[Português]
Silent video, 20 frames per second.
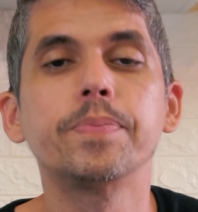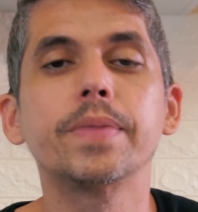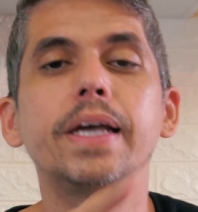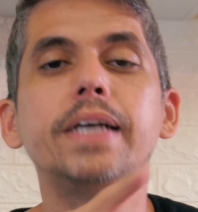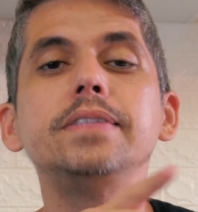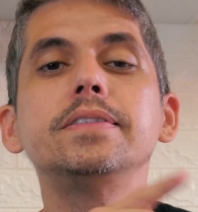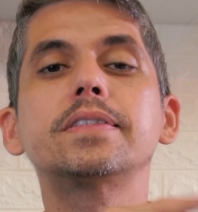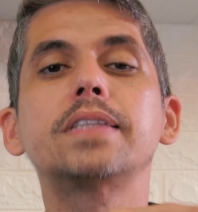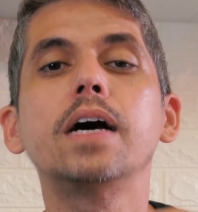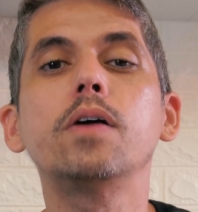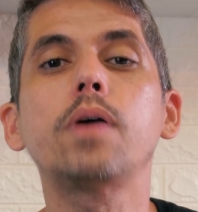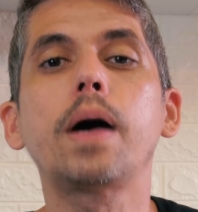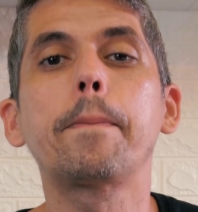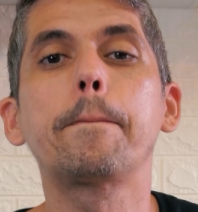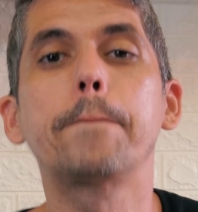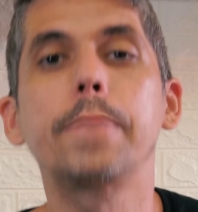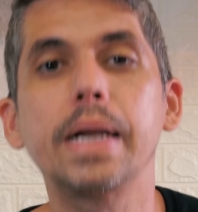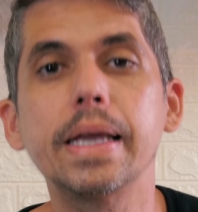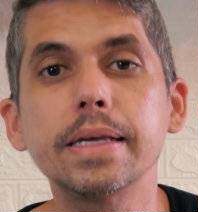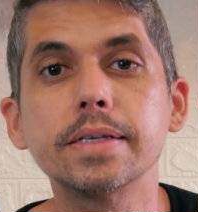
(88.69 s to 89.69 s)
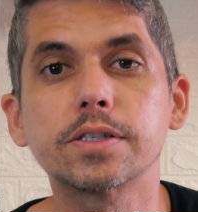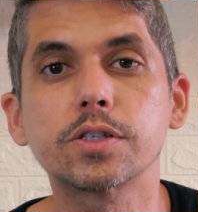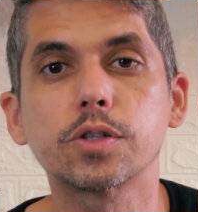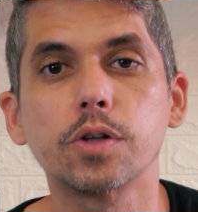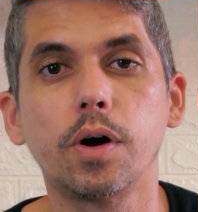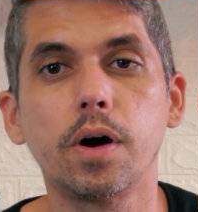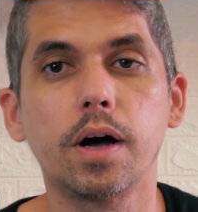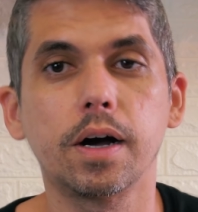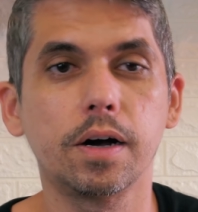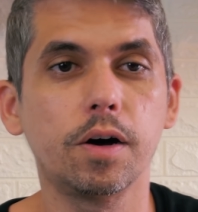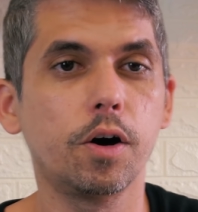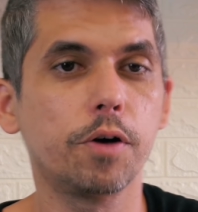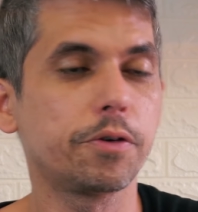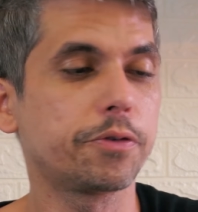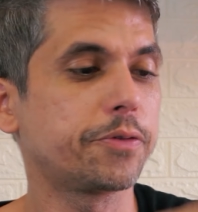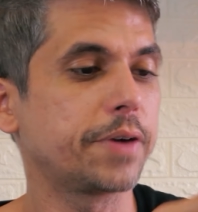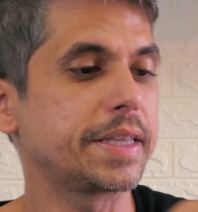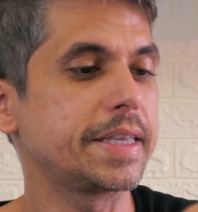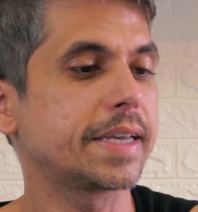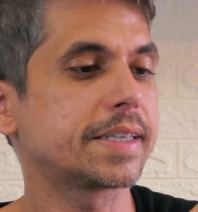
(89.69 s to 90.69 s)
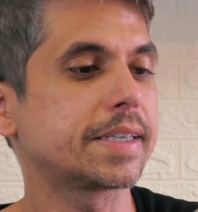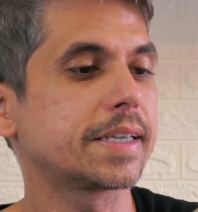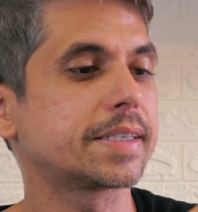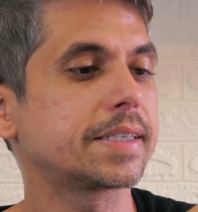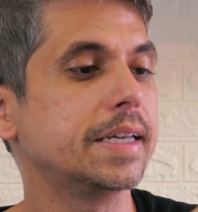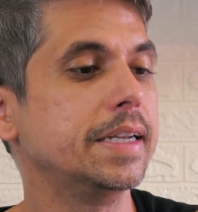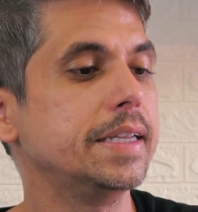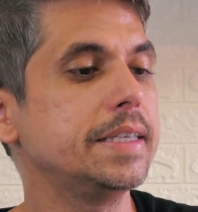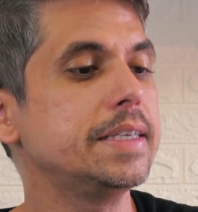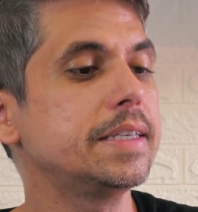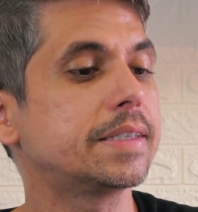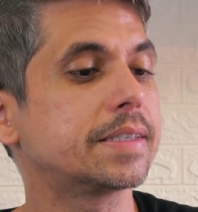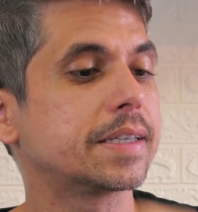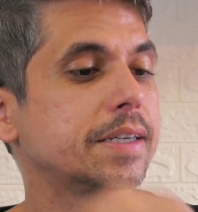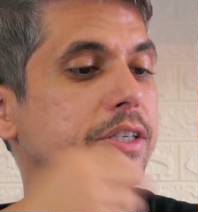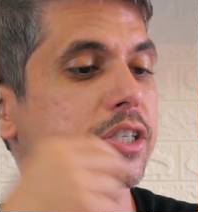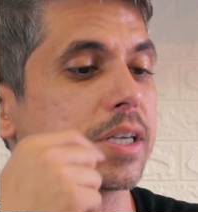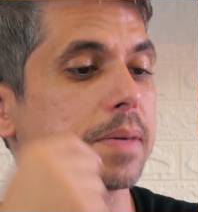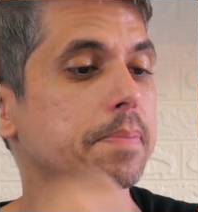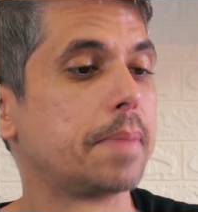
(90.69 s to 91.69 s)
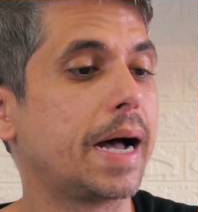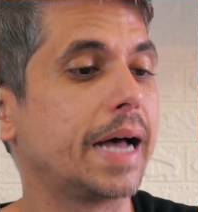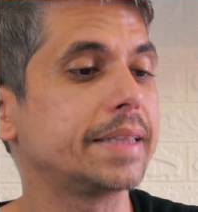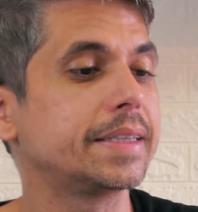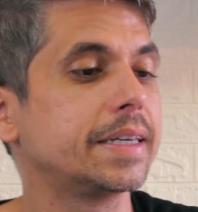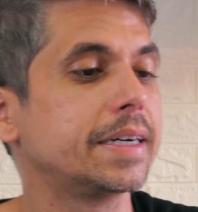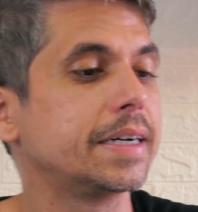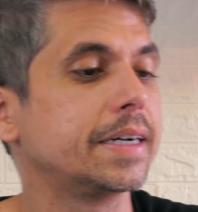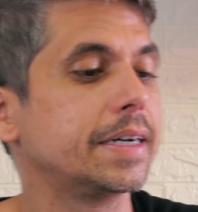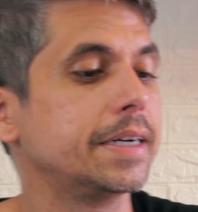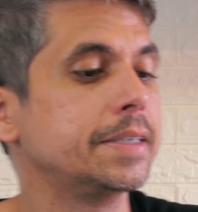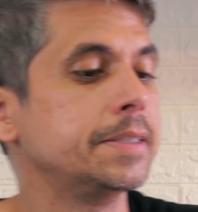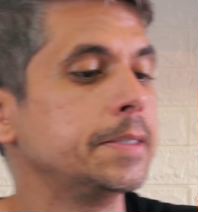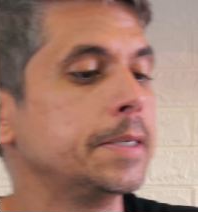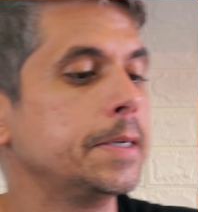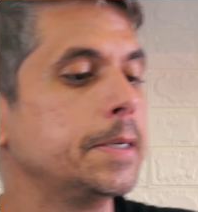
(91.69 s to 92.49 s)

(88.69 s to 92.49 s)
Então a Play Store oferece essa lista chamada